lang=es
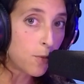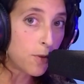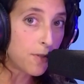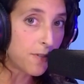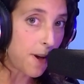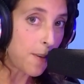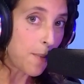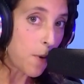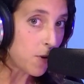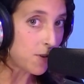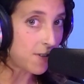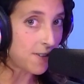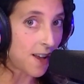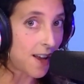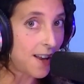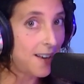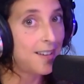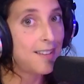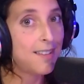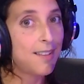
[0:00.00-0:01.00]
muy
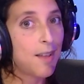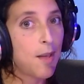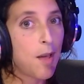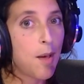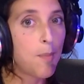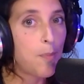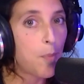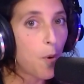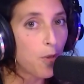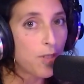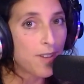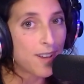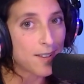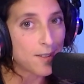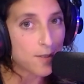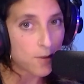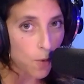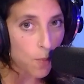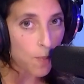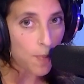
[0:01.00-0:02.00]
famosa en este hmm.
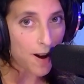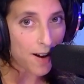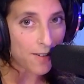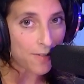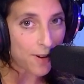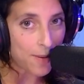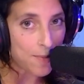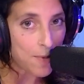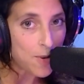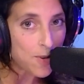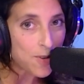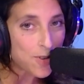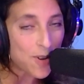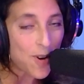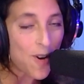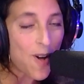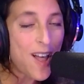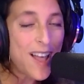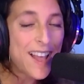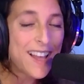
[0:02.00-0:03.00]
podcast súper
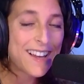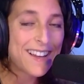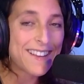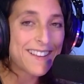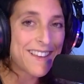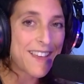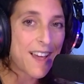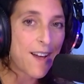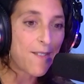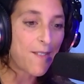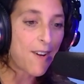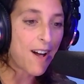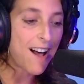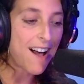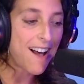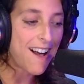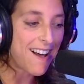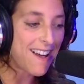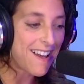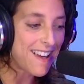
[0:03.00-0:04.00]
famoso que se
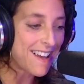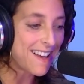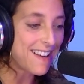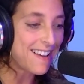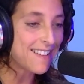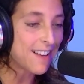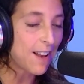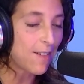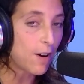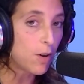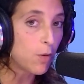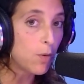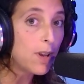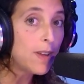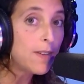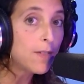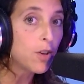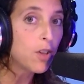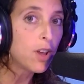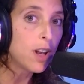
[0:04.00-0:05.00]
llama Salvar un
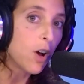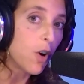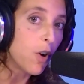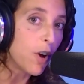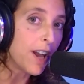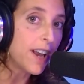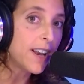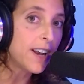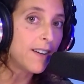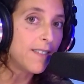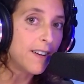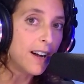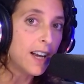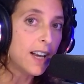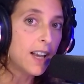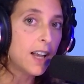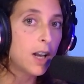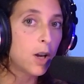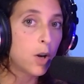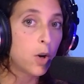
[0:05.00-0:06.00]
libro de la hoguera,
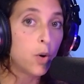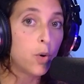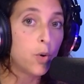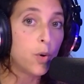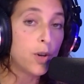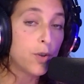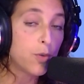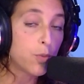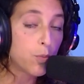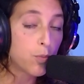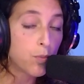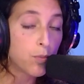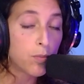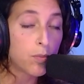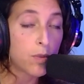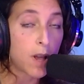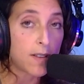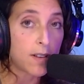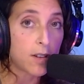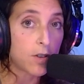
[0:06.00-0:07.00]
¿vale? Lo, es
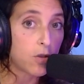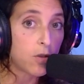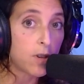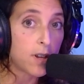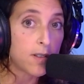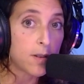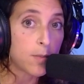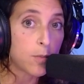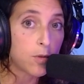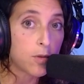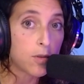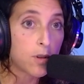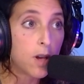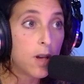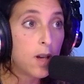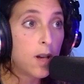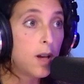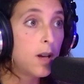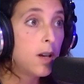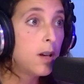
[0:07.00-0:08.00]
una sección que hacemos
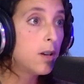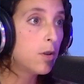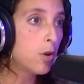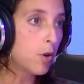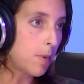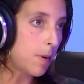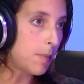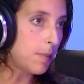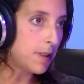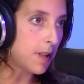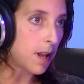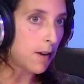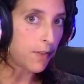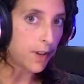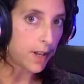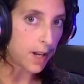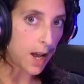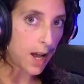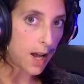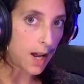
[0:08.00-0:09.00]
normalmente al
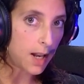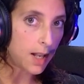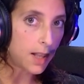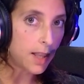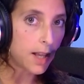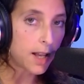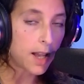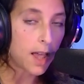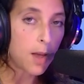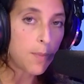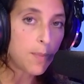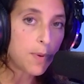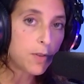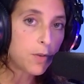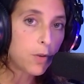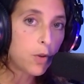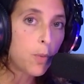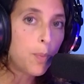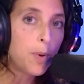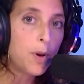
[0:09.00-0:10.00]
final de cada
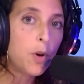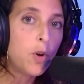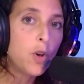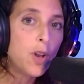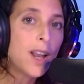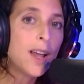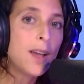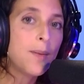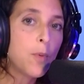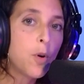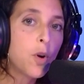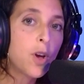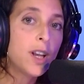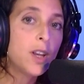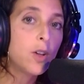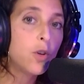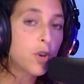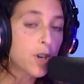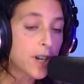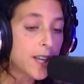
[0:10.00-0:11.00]
episodio, pero hoy la hemos
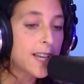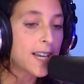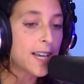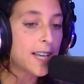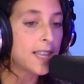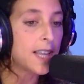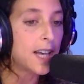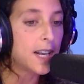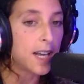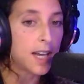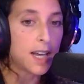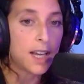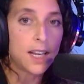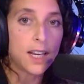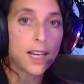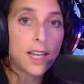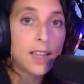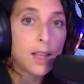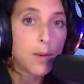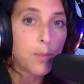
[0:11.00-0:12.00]
querido rescatar
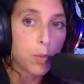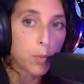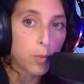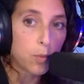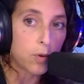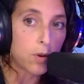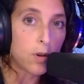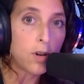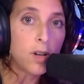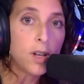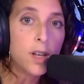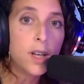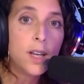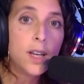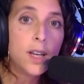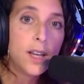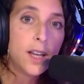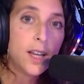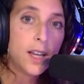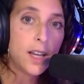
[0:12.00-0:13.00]
en este punto,
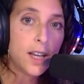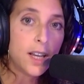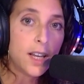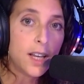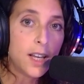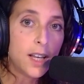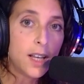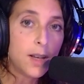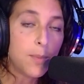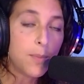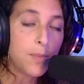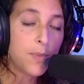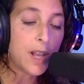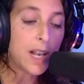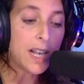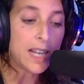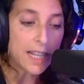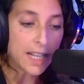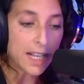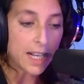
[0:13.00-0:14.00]
eh,
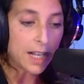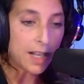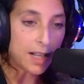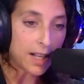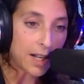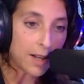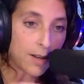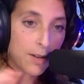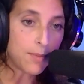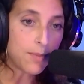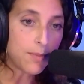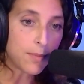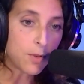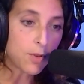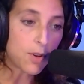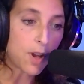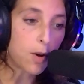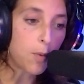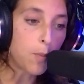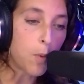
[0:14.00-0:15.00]
del, de, o
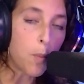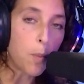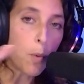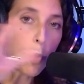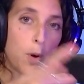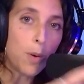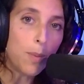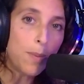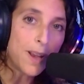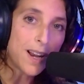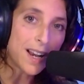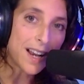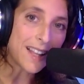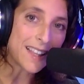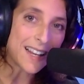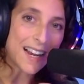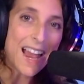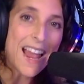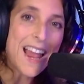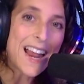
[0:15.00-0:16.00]
sea, como
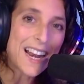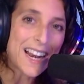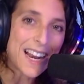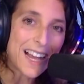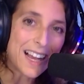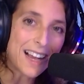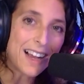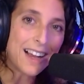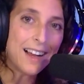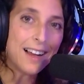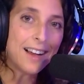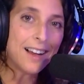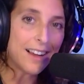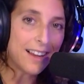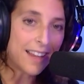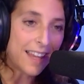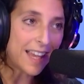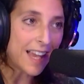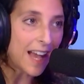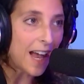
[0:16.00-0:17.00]
volverla, traerla
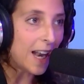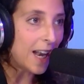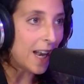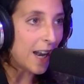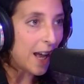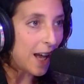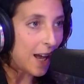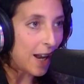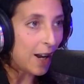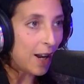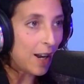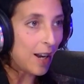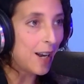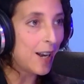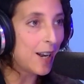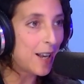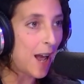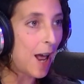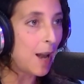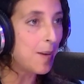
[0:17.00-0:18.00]
aquí al, sí, en
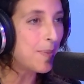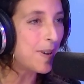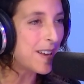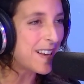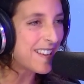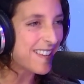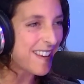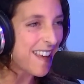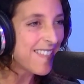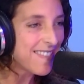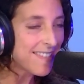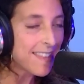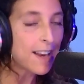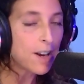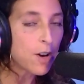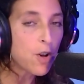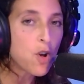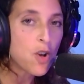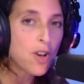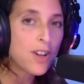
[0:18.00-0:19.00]
contra de la, presente. En
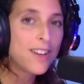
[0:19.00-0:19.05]
contra